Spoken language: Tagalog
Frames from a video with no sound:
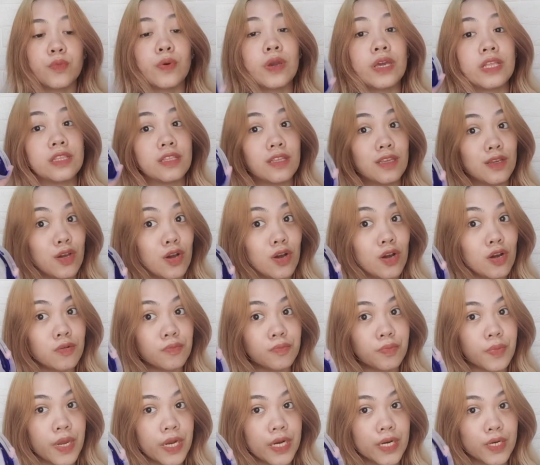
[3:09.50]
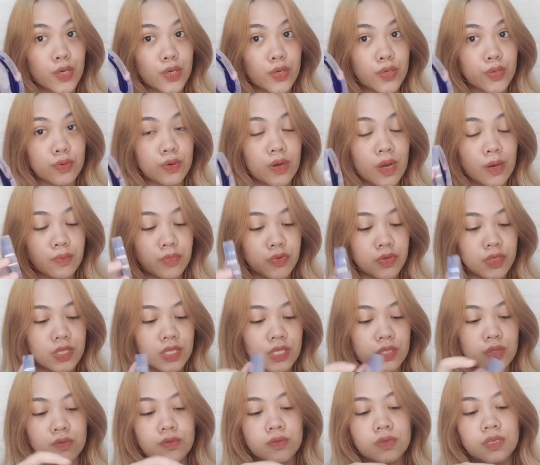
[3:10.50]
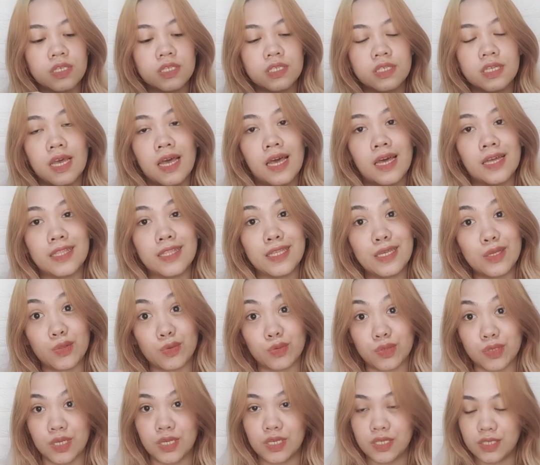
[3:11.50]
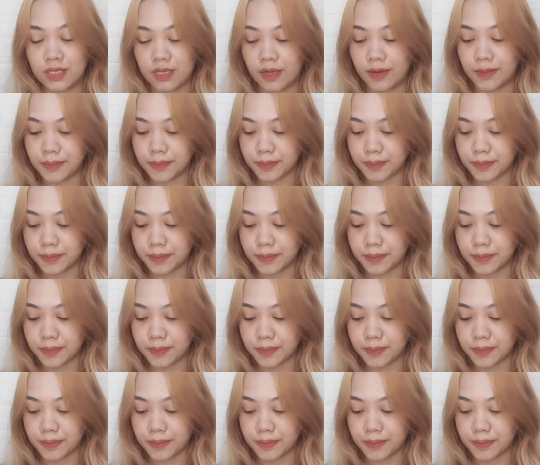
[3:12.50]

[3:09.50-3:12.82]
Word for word: Wait, iko compare ko yung amoy nitong isa dito sa isa.